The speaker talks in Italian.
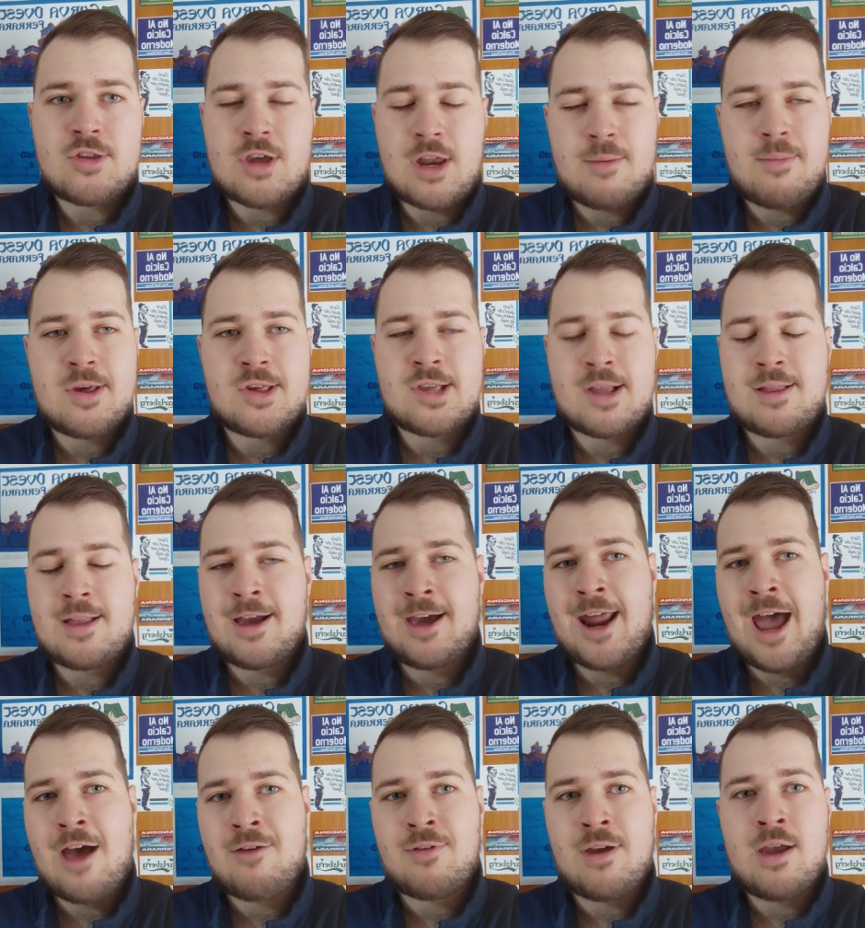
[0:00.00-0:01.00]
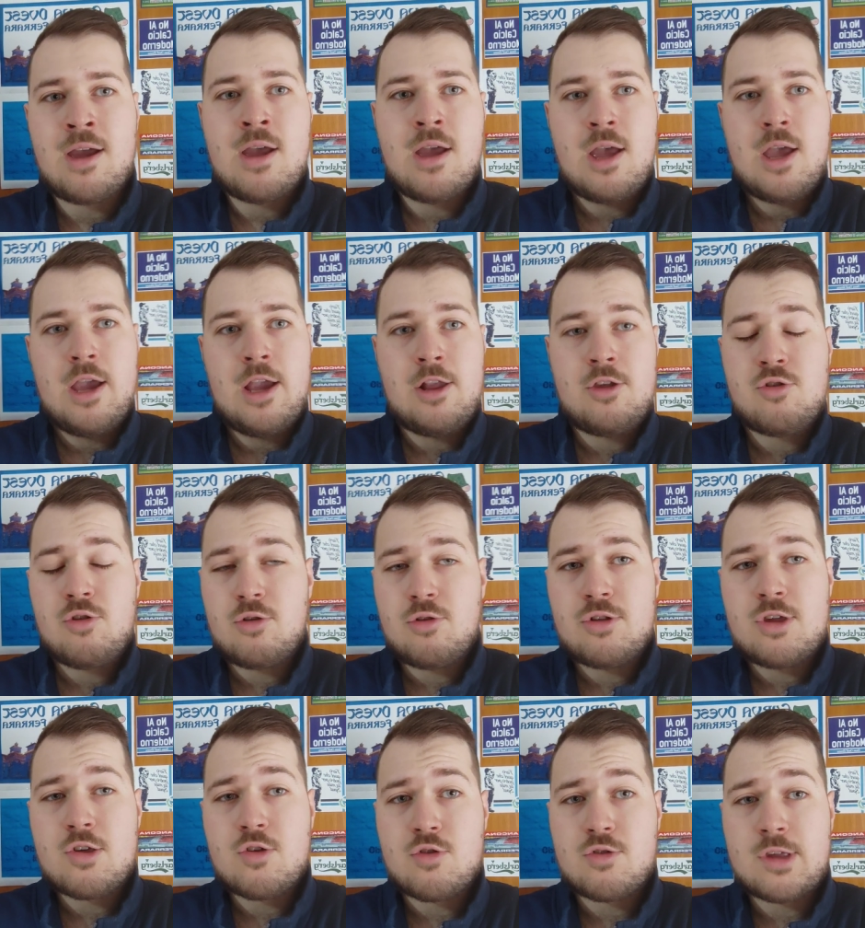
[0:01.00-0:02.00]
sarebbe stata grave. Il giorno
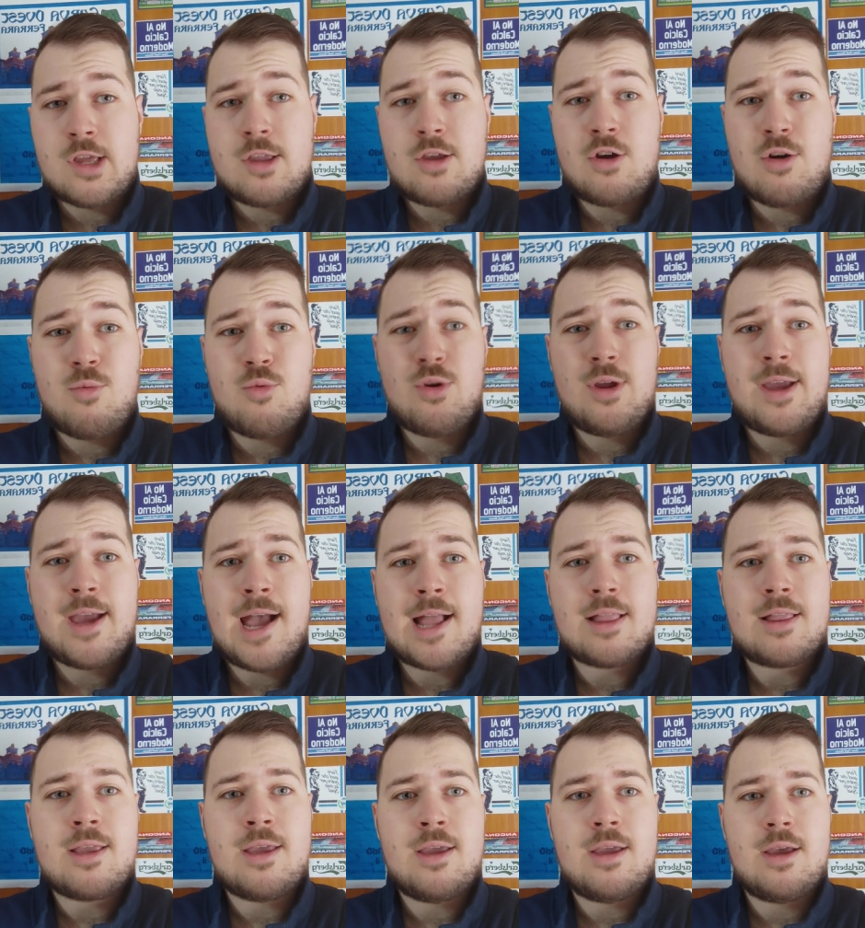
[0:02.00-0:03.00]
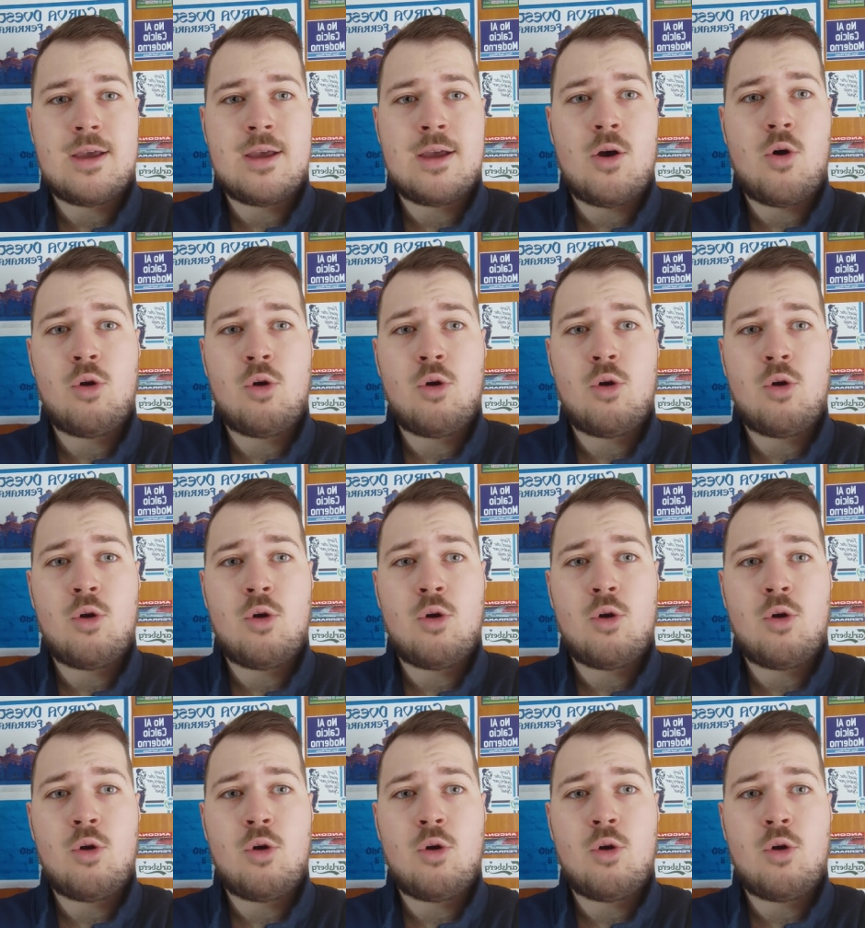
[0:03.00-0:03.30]
stesso sono stati comunicati eh,